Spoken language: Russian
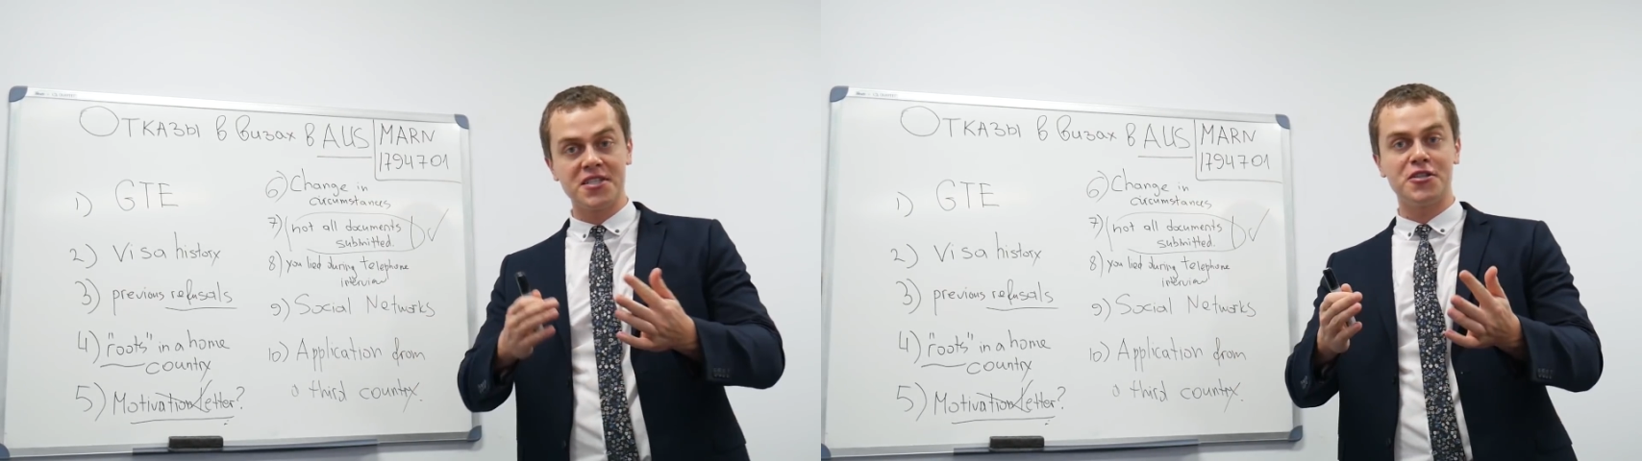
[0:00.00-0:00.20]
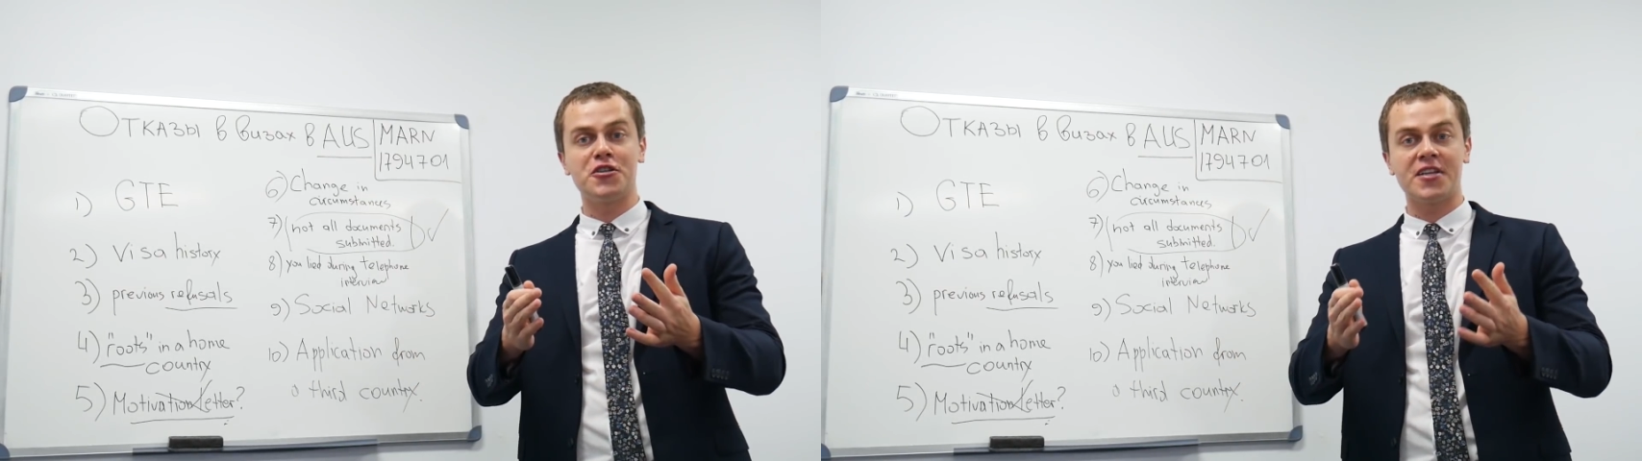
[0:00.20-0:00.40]

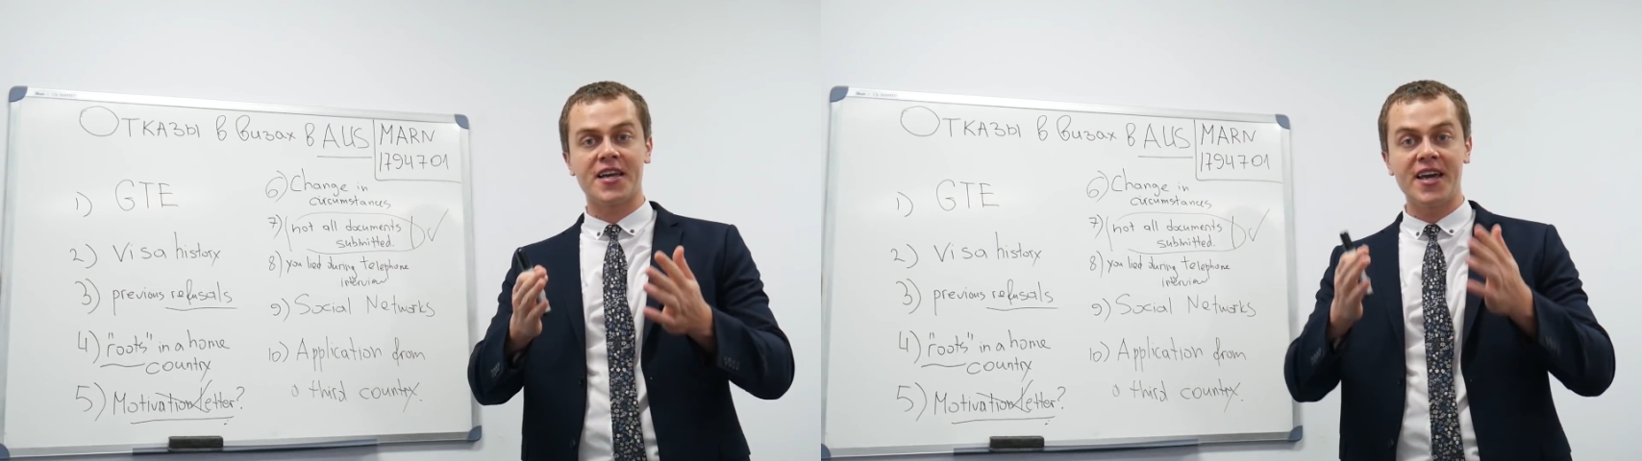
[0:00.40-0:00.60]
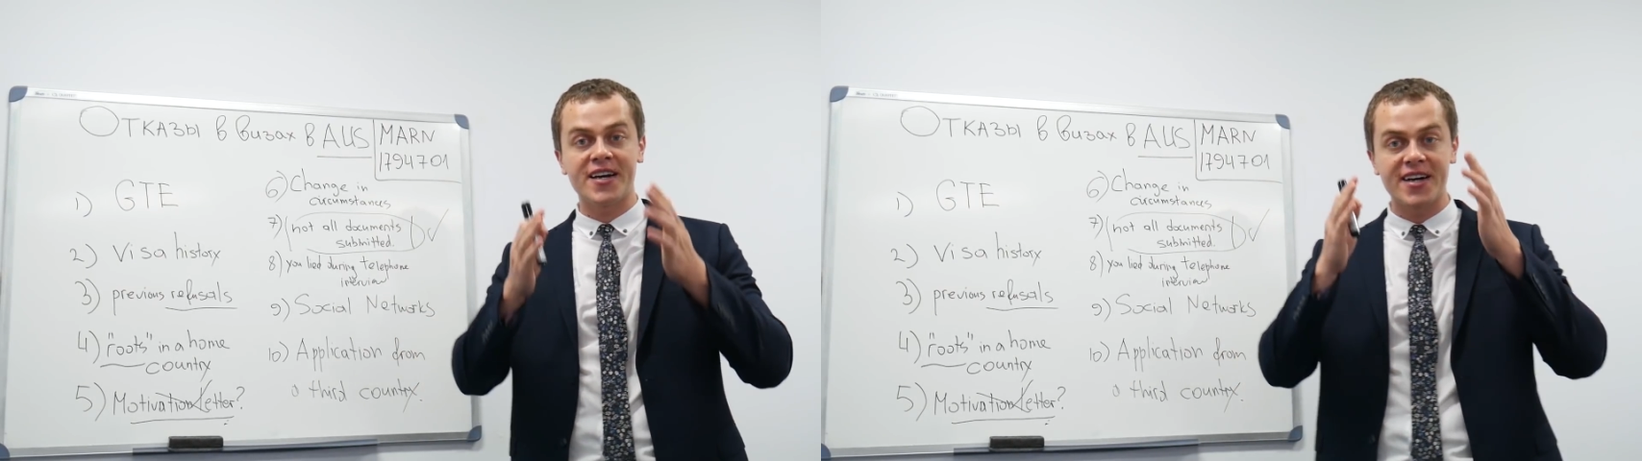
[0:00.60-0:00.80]
тысячи
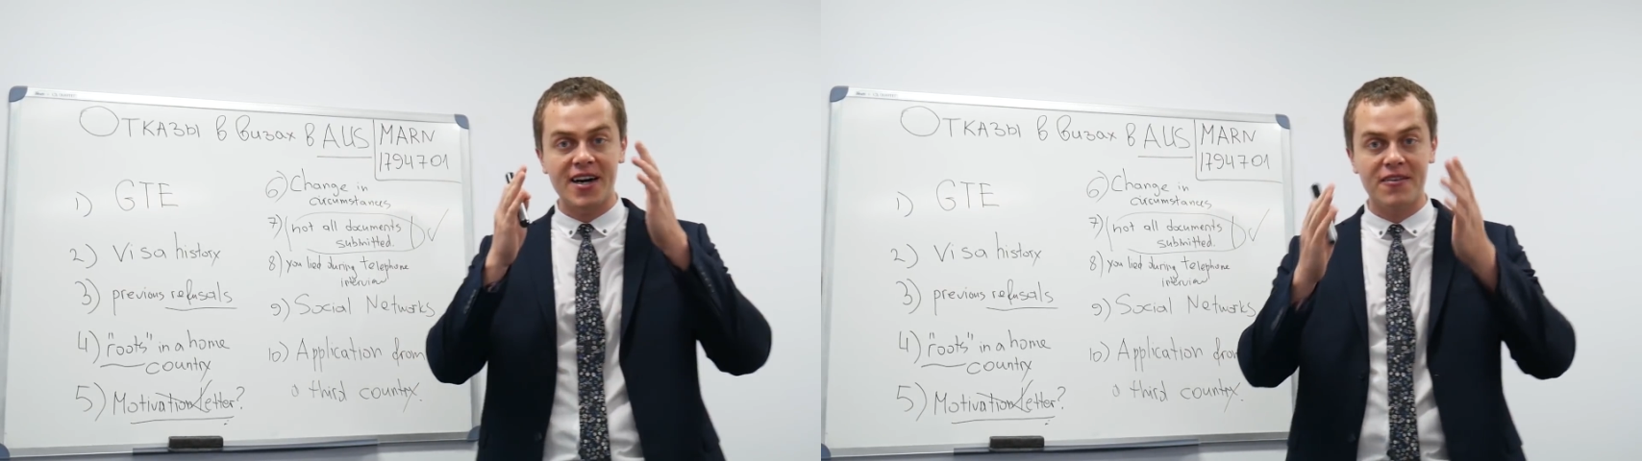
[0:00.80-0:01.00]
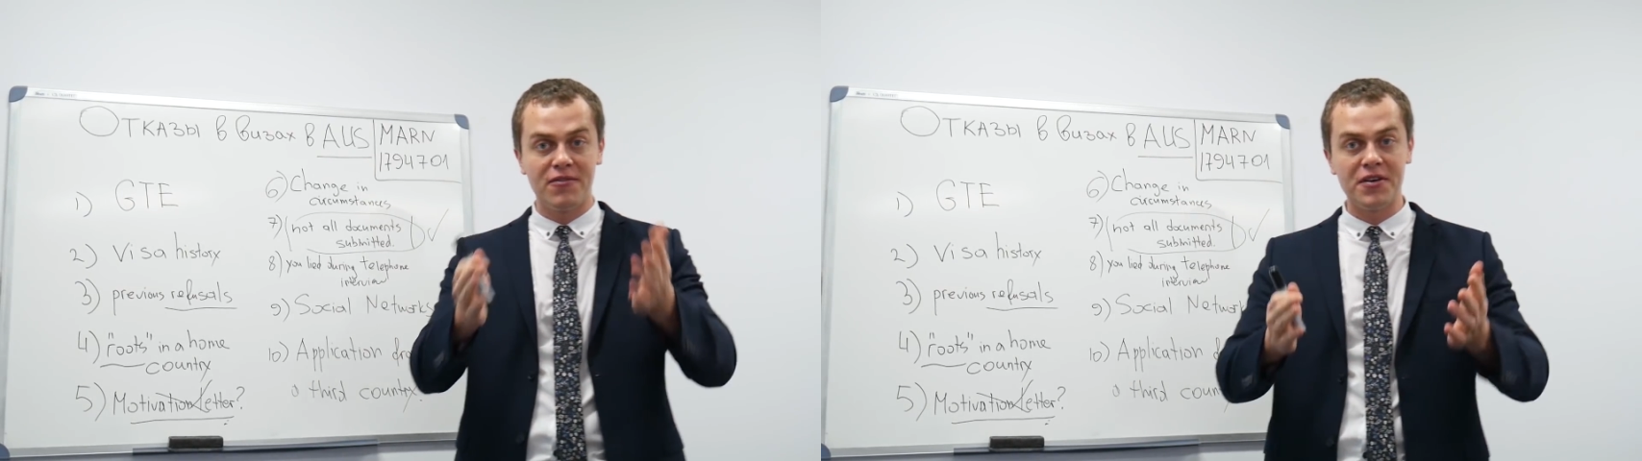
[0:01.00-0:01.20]
таких,
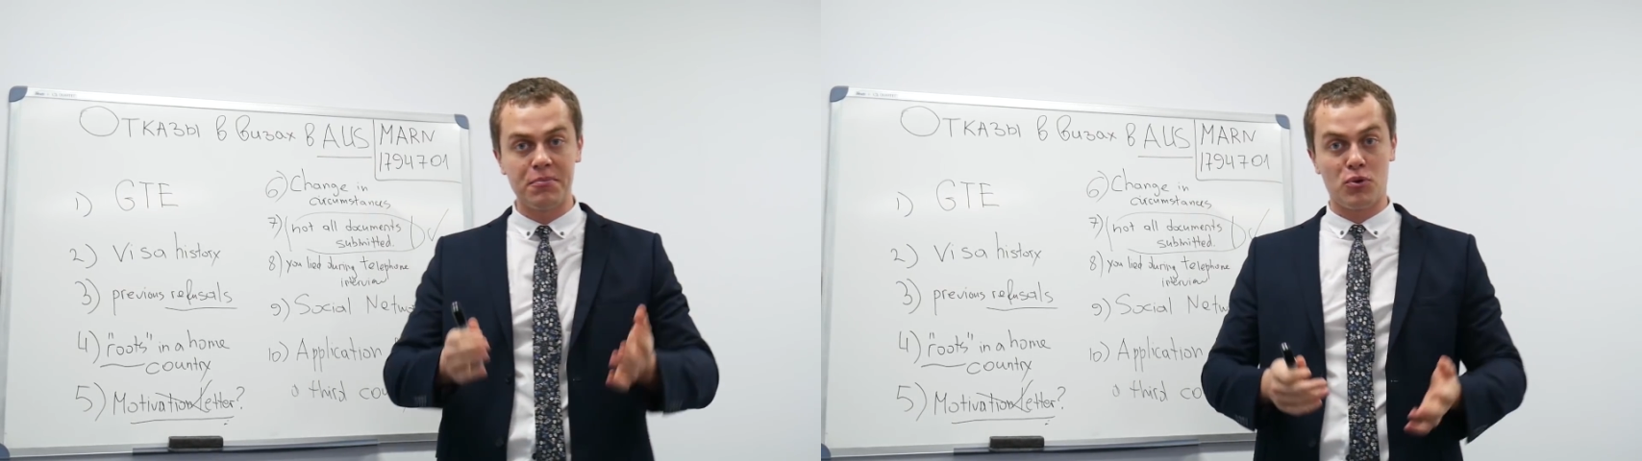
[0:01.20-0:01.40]
как вы,